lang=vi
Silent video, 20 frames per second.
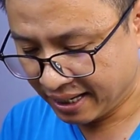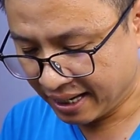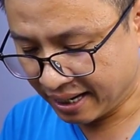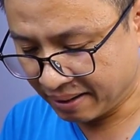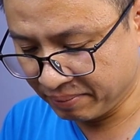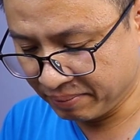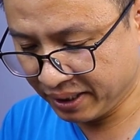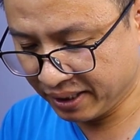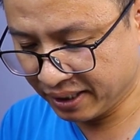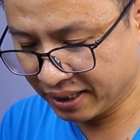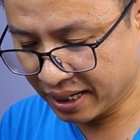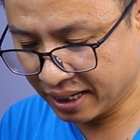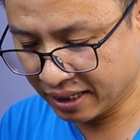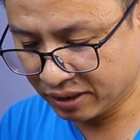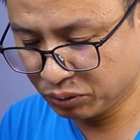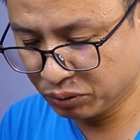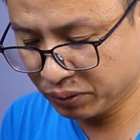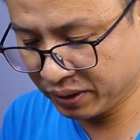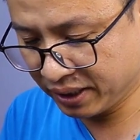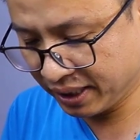à, Mình à,
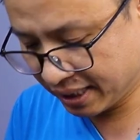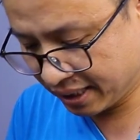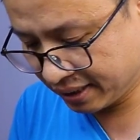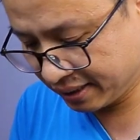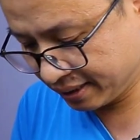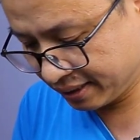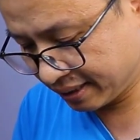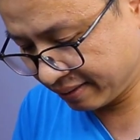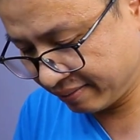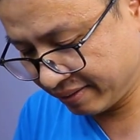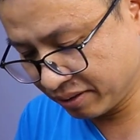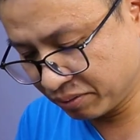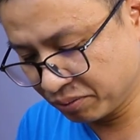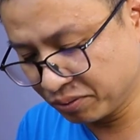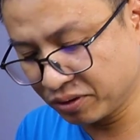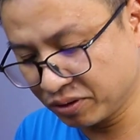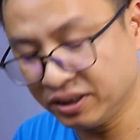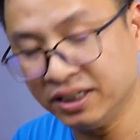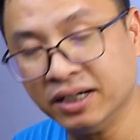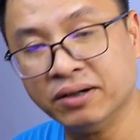thu tiếng, tại vì
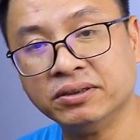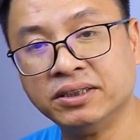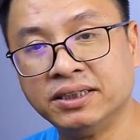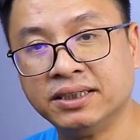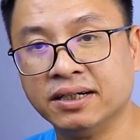cũng có nhiều